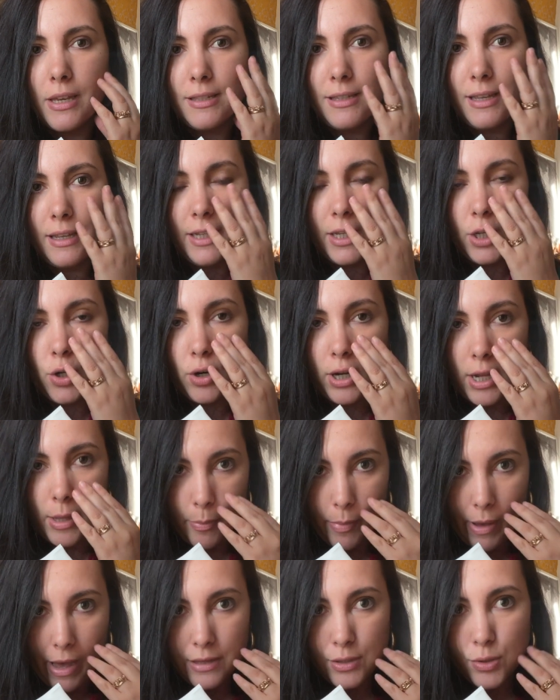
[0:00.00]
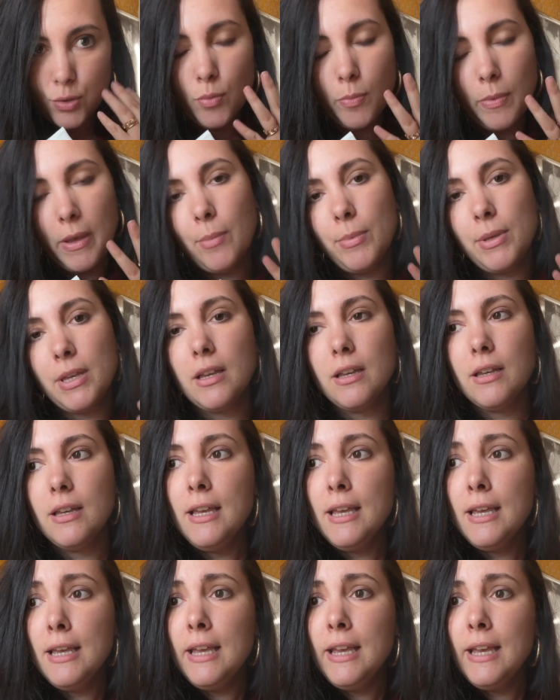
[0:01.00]
ça décollait pas super bien
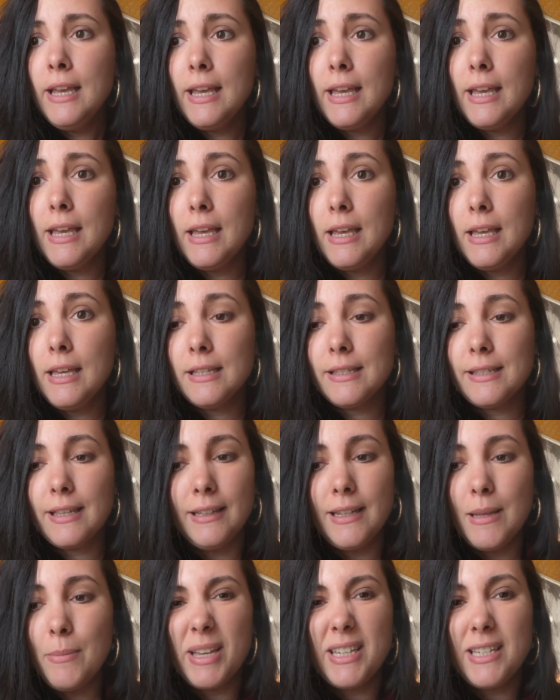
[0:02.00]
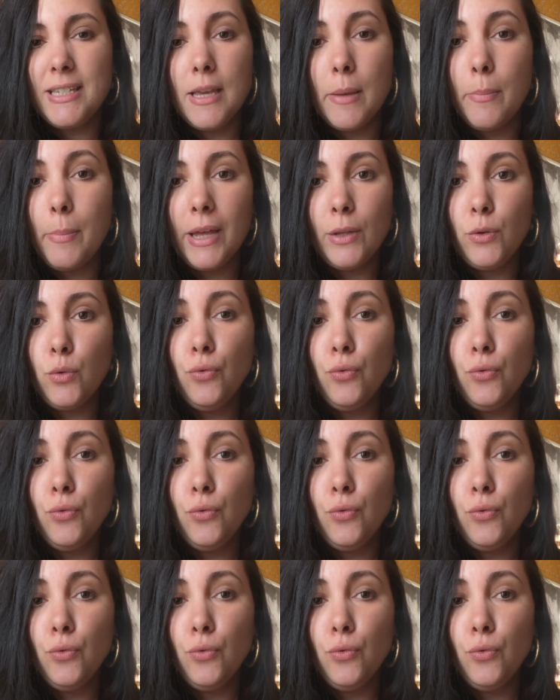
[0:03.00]
ça démaquillait pas de